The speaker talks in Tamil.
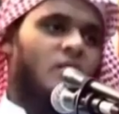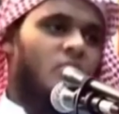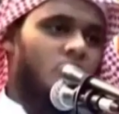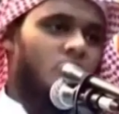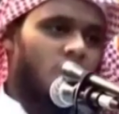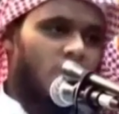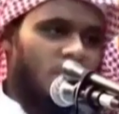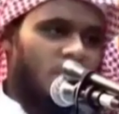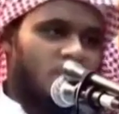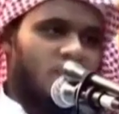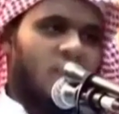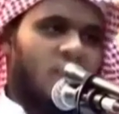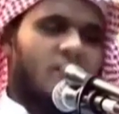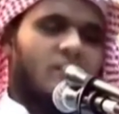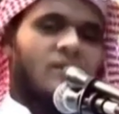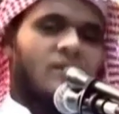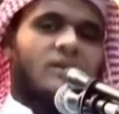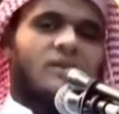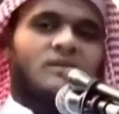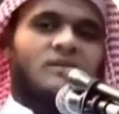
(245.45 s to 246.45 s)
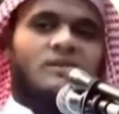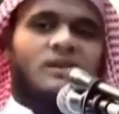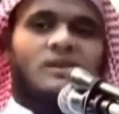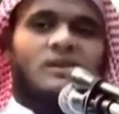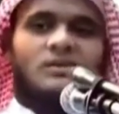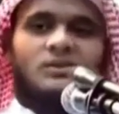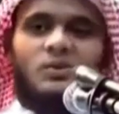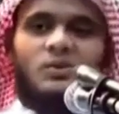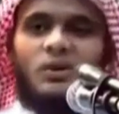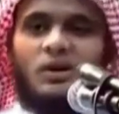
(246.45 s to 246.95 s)
உன்னுடைய தாயை நீ
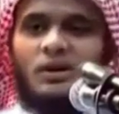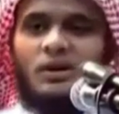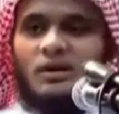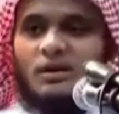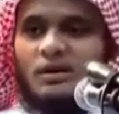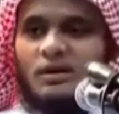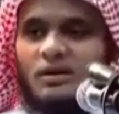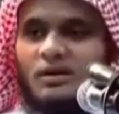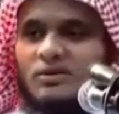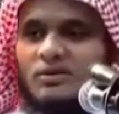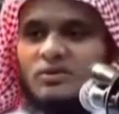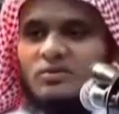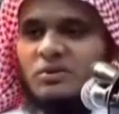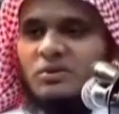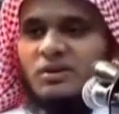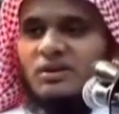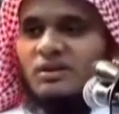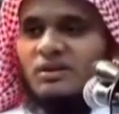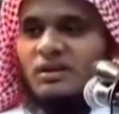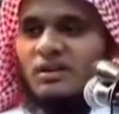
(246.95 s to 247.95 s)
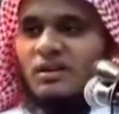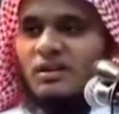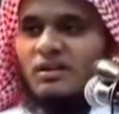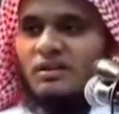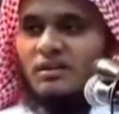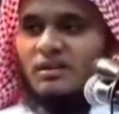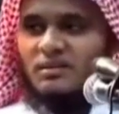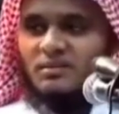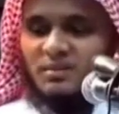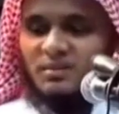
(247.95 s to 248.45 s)
சேர்த்து வாழ் சுஹான்
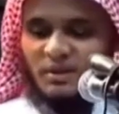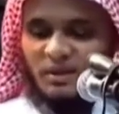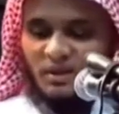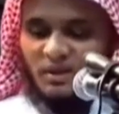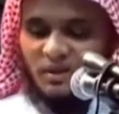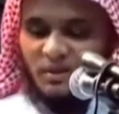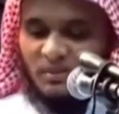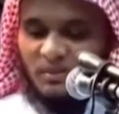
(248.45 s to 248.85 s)
அல்லாஹி ரபில்